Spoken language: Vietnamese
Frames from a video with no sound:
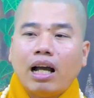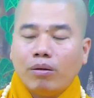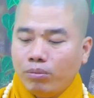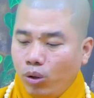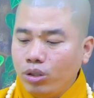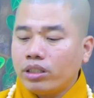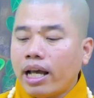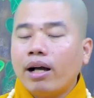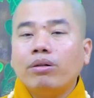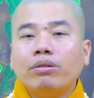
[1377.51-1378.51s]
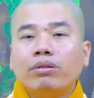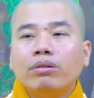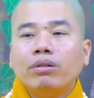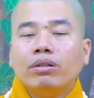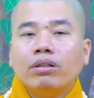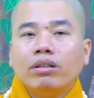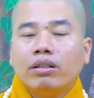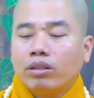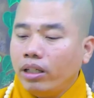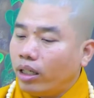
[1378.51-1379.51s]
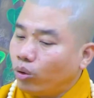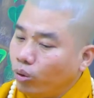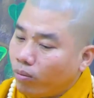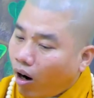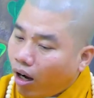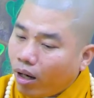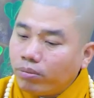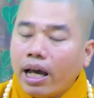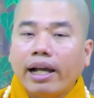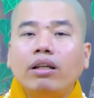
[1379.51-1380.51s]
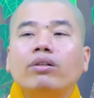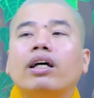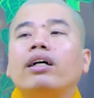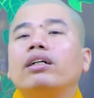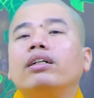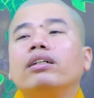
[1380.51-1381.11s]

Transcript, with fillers: ông muốn sao giờ tôi bỏ ông đại luôn đó